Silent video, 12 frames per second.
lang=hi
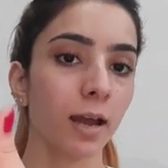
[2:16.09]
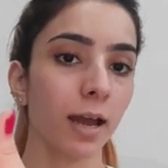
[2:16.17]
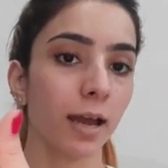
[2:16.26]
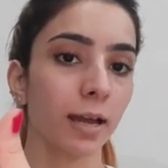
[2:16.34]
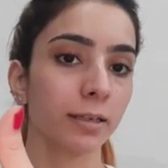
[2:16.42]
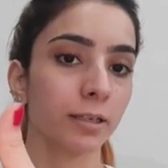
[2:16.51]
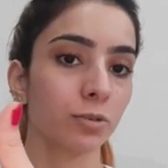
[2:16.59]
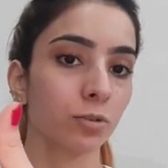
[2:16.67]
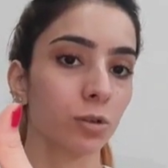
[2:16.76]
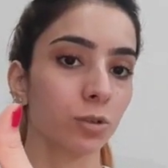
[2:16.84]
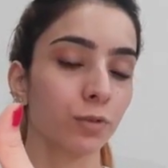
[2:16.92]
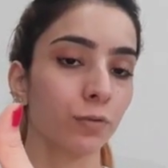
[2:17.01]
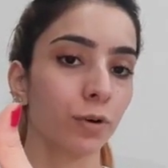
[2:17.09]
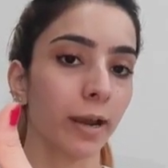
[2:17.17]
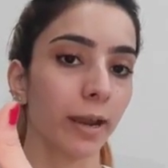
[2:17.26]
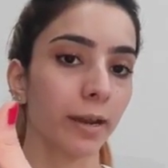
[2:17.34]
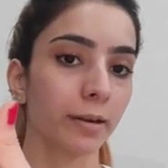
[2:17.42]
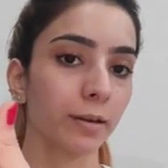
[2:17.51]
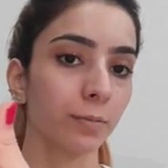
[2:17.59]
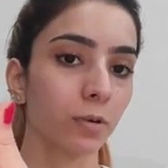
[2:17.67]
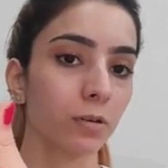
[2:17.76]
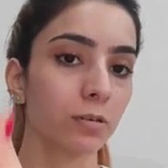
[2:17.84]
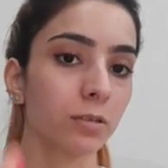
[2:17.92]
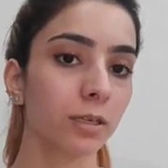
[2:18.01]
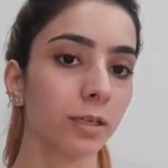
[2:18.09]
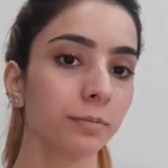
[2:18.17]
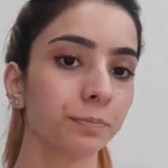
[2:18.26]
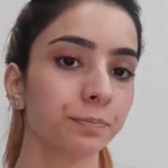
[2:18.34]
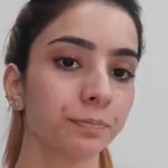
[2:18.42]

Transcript: एंड इट्स ऑल्सो फॉर एक्टिव प्रॉन स्किन